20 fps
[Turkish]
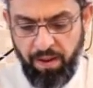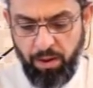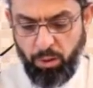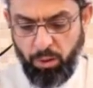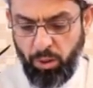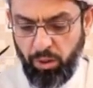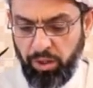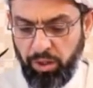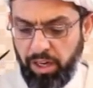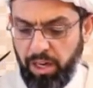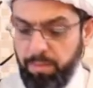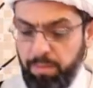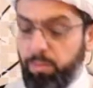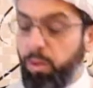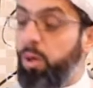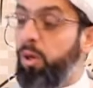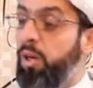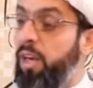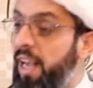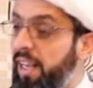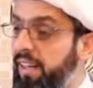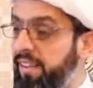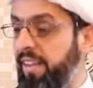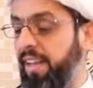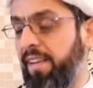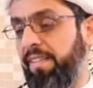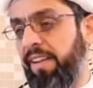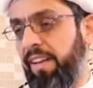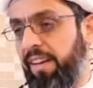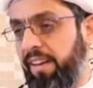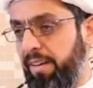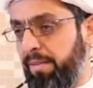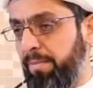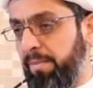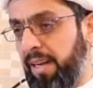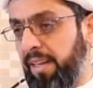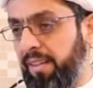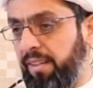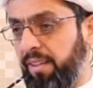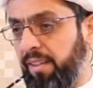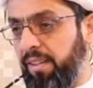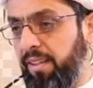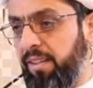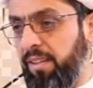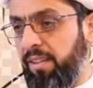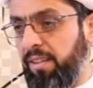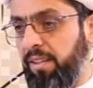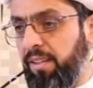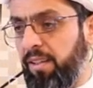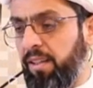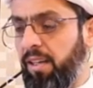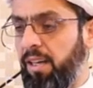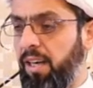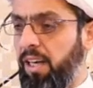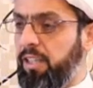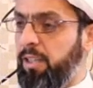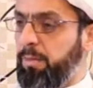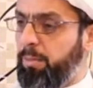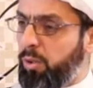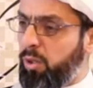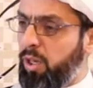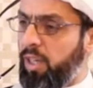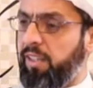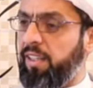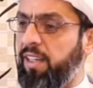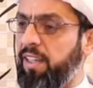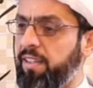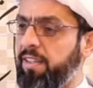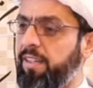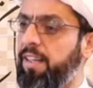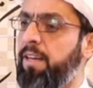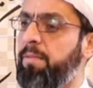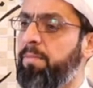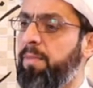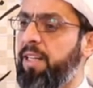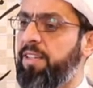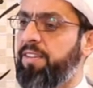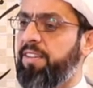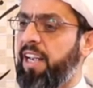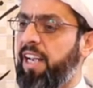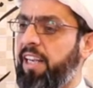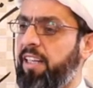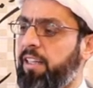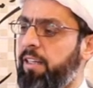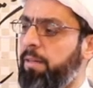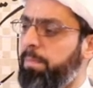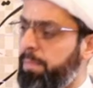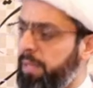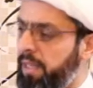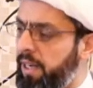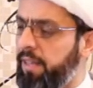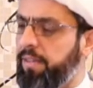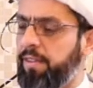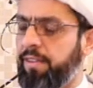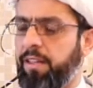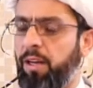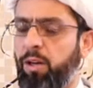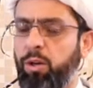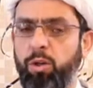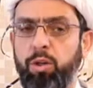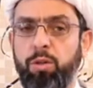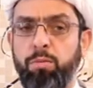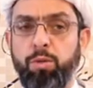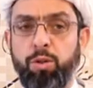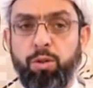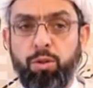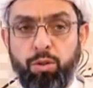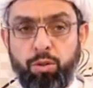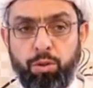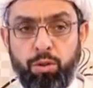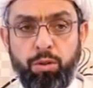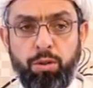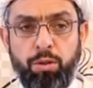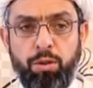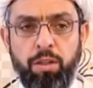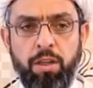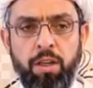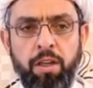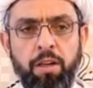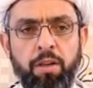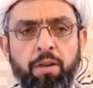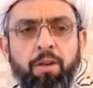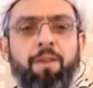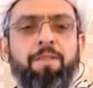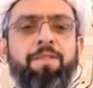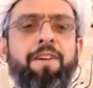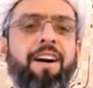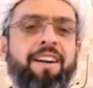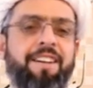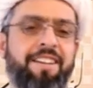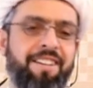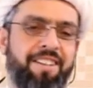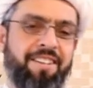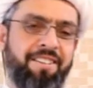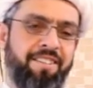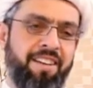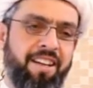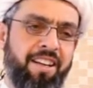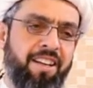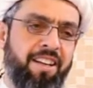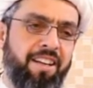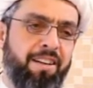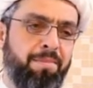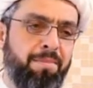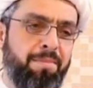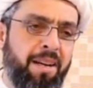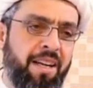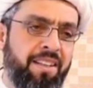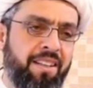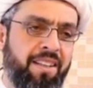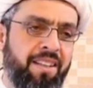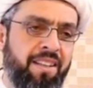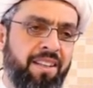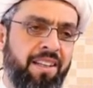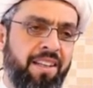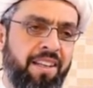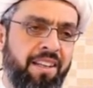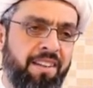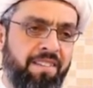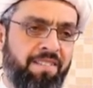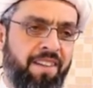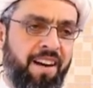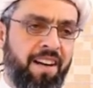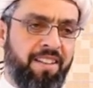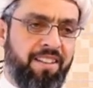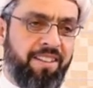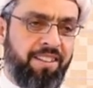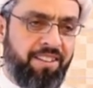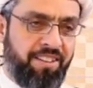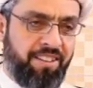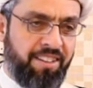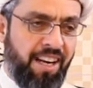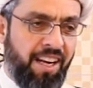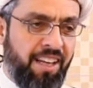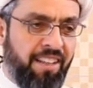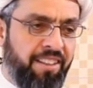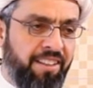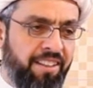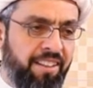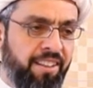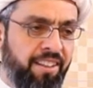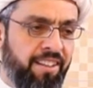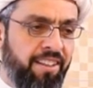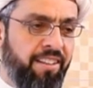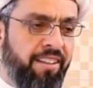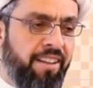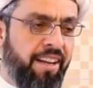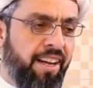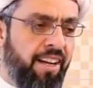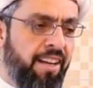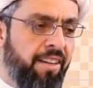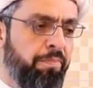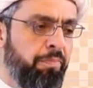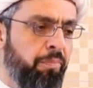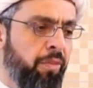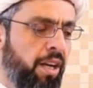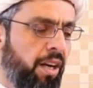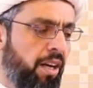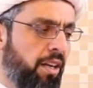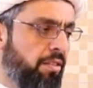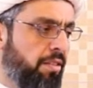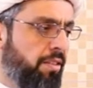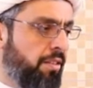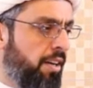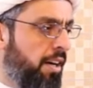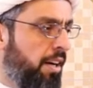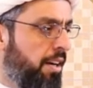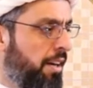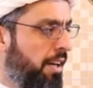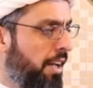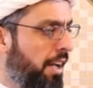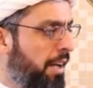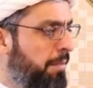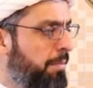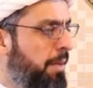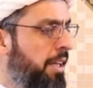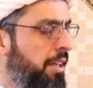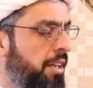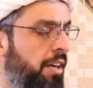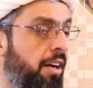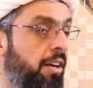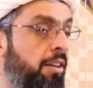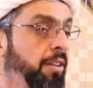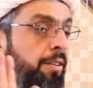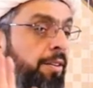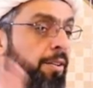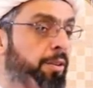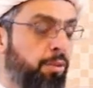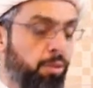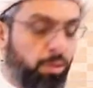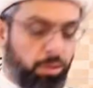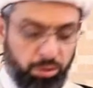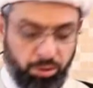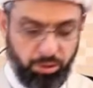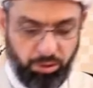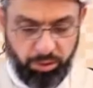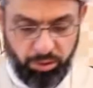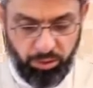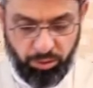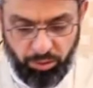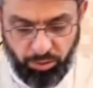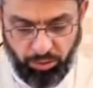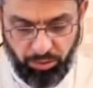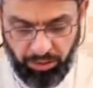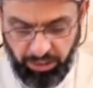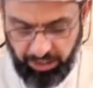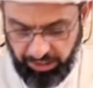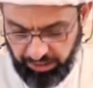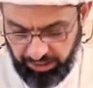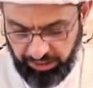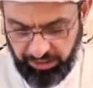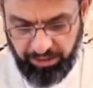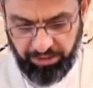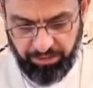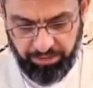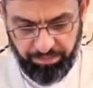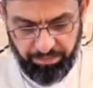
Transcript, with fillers: Onlara mühlet de verilmedi. Hadi bu kadar zahmet çektin, biraz daha ömür sür, o vakit verilmedi. Vakit geldiğinde Azrail hemen aldı götürdü onları.''